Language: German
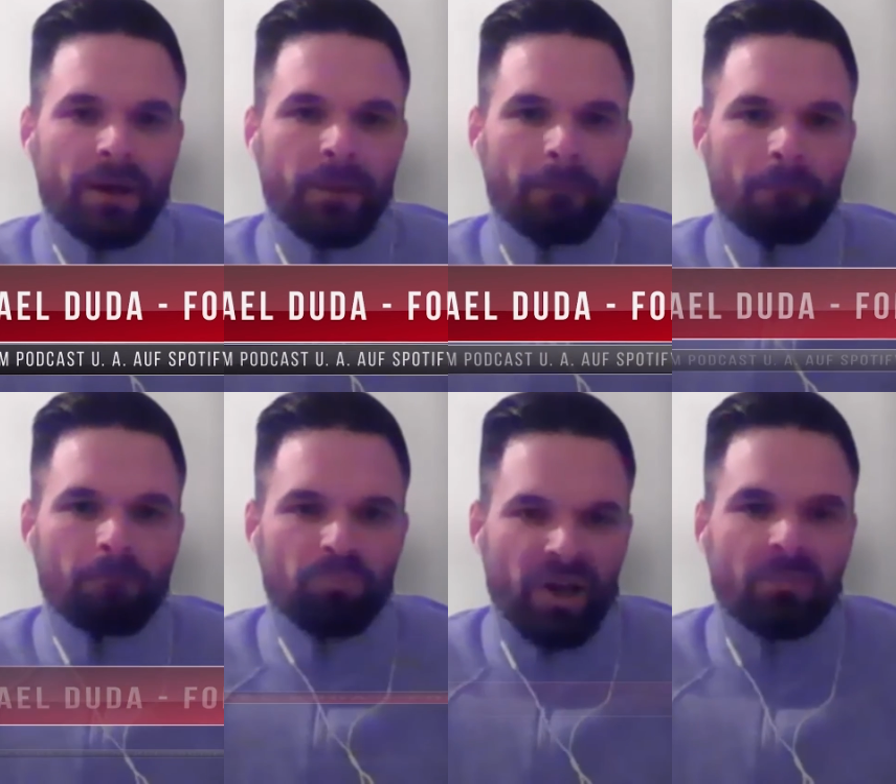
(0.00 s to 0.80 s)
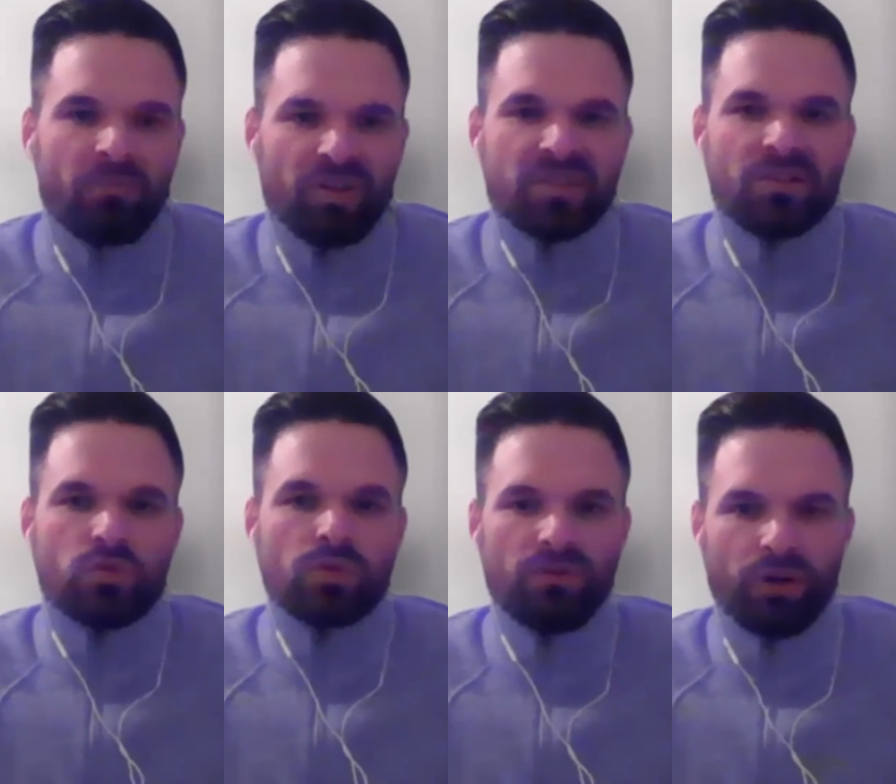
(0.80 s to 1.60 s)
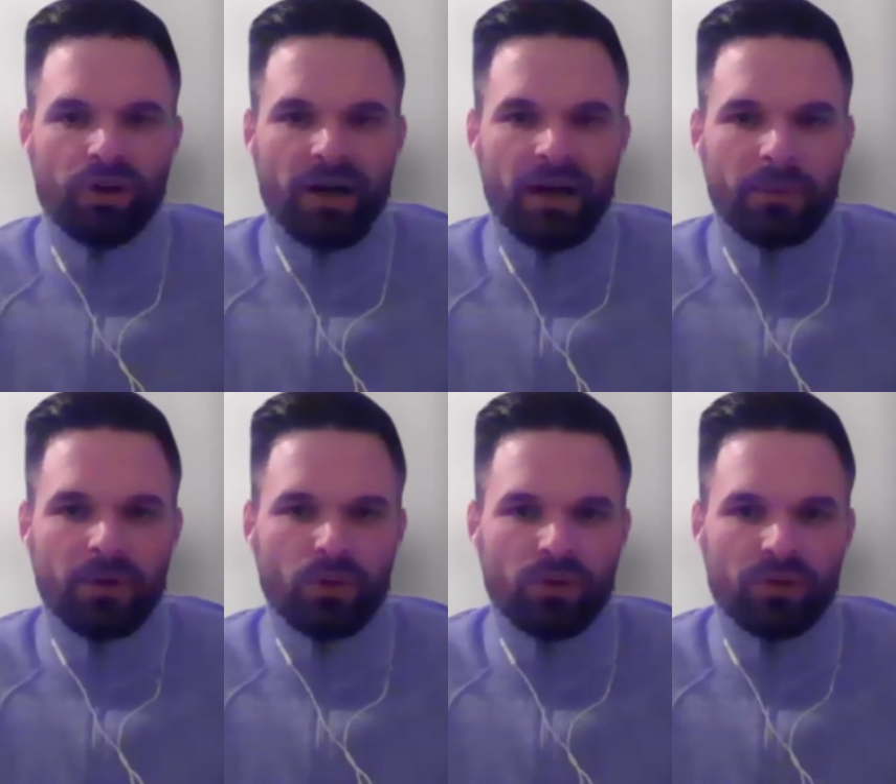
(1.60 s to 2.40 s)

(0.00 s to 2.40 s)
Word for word: ähm, ja, was dazugewonnen habe